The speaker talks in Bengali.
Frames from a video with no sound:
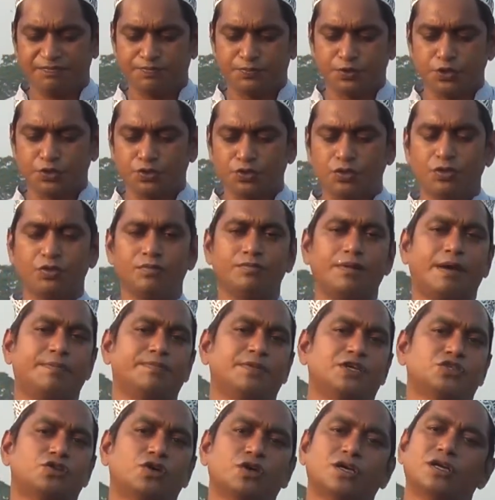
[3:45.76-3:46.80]
প্রথম
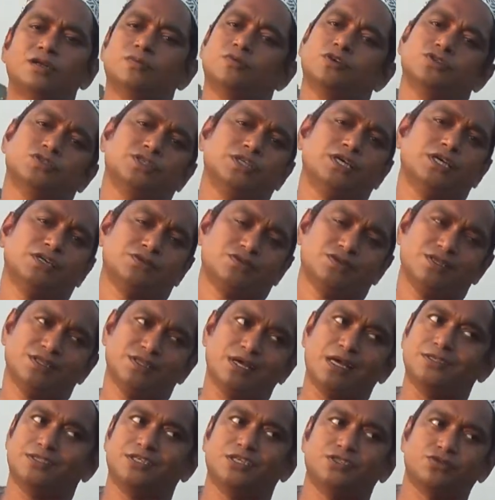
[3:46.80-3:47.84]
আপনার শখের বসে আসলে
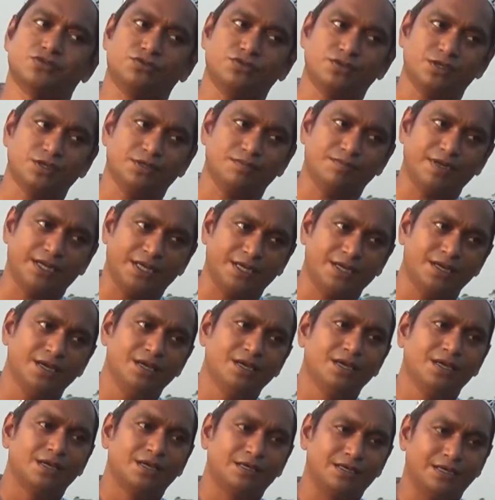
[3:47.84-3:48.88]
ধান চাষ করে মানে
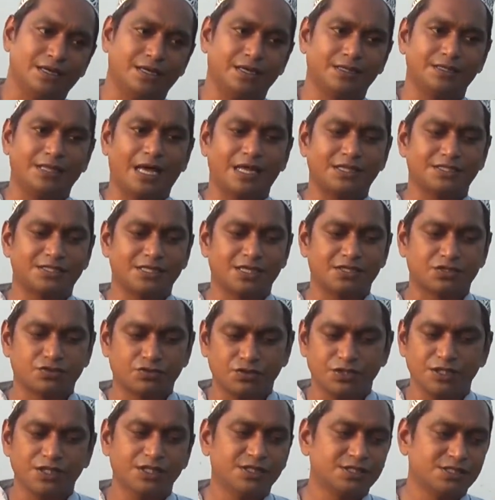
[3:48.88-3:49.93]
ধান চাষ
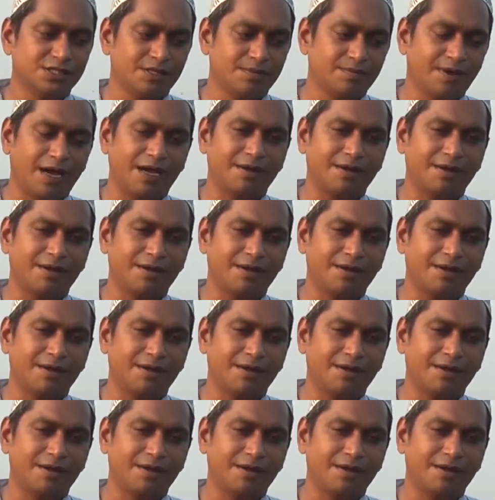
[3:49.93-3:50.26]
করিয়েছি বা